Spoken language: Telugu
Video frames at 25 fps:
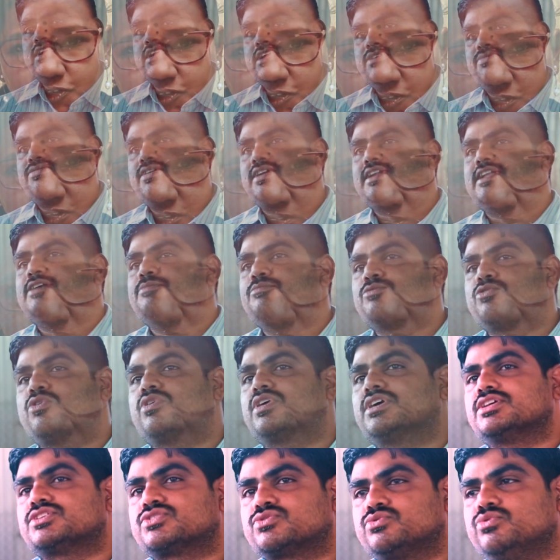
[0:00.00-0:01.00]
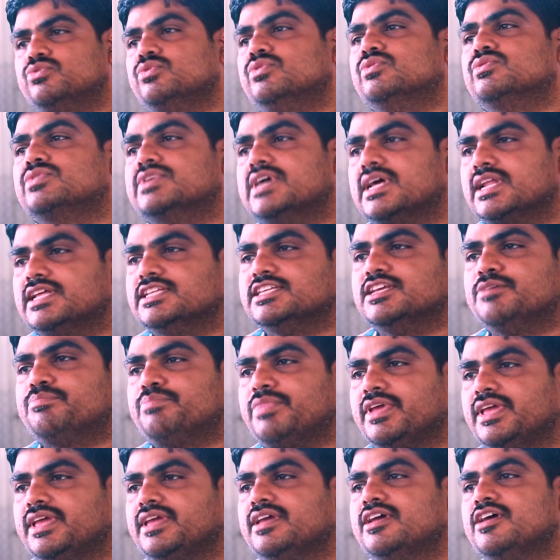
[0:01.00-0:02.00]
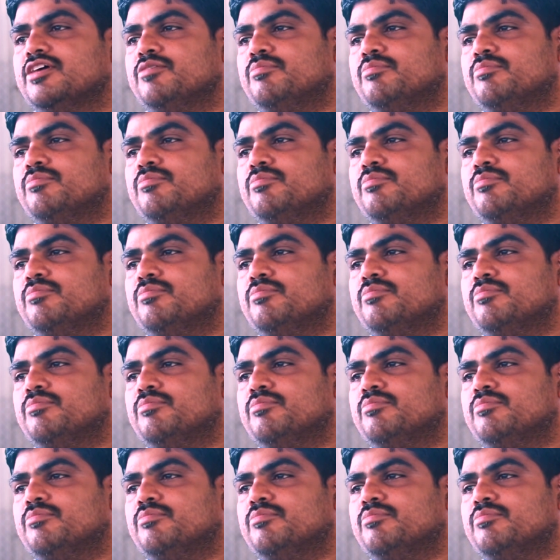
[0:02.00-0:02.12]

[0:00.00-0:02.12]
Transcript: డెఫ్ అండ్ ఒక స్కూల్ ఉండాలని చెప్పి